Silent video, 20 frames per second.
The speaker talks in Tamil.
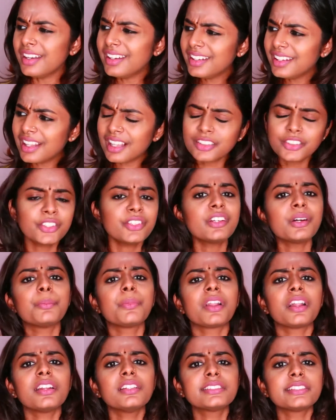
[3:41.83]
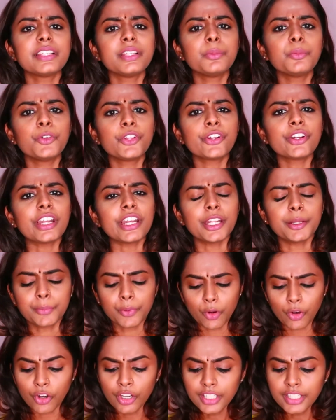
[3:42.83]
எல்லாத்தையும் நம்மளால செய்ய முடியும்னு
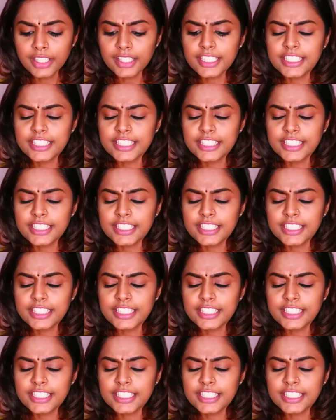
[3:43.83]
நினைப்போம்